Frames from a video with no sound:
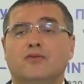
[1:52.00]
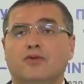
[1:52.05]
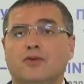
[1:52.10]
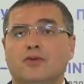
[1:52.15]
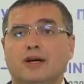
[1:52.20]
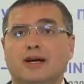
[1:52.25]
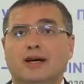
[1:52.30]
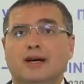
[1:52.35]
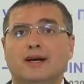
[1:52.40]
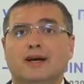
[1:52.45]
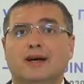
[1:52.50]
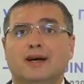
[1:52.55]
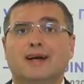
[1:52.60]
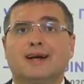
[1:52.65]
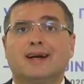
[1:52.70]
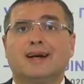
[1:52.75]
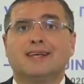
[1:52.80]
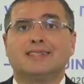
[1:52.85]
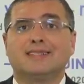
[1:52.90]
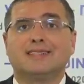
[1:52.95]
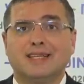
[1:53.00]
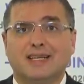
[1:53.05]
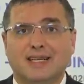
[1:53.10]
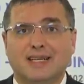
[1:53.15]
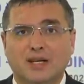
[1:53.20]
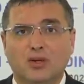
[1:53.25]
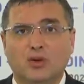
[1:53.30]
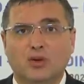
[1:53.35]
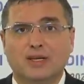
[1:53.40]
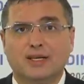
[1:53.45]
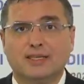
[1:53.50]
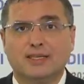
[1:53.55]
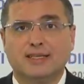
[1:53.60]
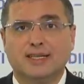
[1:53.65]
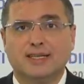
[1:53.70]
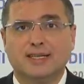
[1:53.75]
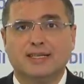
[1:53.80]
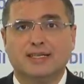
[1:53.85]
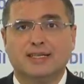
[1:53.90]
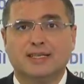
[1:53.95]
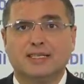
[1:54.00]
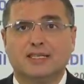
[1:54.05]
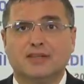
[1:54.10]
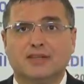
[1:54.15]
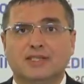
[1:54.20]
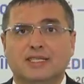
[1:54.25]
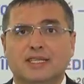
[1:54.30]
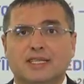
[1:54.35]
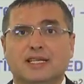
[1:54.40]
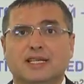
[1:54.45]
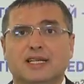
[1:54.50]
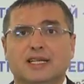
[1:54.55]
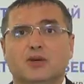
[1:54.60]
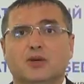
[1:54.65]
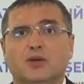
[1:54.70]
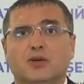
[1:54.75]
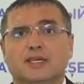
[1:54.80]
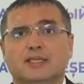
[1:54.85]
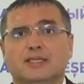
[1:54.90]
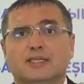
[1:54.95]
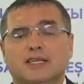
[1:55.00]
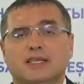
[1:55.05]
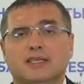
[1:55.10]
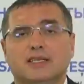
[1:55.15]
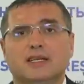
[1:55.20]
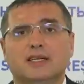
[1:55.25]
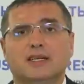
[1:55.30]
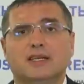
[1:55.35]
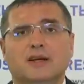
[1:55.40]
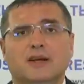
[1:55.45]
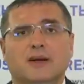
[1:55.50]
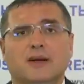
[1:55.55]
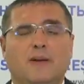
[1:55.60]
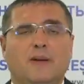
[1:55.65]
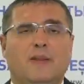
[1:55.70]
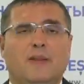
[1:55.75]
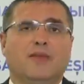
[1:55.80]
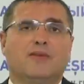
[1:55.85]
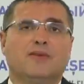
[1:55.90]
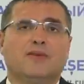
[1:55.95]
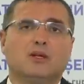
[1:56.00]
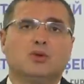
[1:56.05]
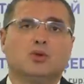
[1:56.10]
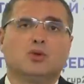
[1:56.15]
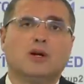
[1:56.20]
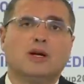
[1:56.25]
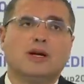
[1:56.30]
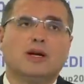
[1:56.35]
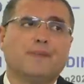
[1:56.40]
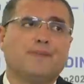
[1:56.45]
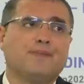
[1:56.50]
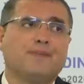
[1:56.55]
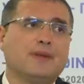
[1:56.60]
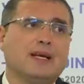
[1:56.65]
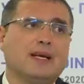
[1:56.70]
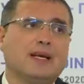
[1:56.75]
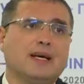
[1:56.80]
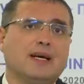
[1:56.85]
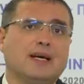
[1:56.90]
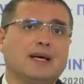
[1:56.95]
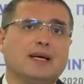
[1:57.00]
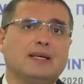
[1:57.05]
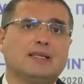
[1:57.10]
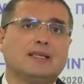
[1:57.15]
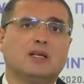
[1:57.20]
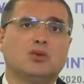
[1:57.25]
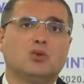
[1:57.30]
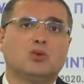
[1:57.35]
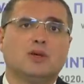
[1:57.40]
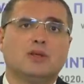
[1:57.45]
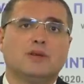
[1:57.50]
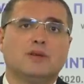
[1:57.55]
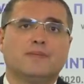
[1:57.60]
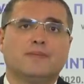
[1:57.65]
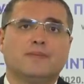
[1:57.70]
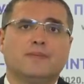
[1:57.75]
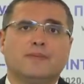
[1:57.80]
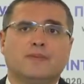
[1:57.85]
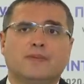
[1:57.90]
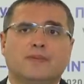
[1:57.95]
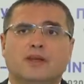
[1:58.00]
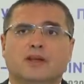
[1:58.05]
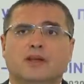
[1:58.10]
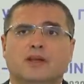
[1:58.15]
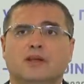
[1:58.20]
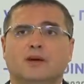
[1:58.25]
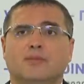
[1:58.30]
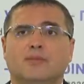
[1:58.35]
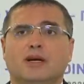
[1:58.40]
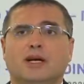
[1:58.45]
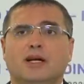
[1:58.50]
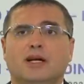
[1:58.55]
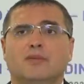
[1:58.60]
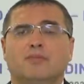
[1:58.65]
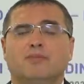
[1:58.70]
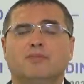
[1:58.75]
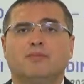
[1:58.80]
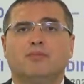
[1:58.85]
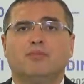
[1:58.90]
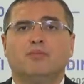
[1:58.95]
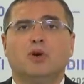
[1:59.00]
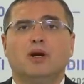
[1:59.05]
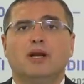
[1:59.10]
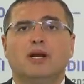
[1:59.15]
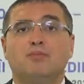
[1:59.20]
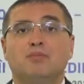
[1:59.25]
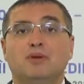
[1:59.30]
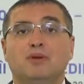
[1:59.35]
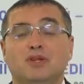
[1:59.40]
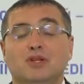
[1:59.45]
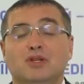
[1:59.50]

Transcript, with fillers: в разных районах страны, даже в тех районах страны, в которых э, Дадон набрал более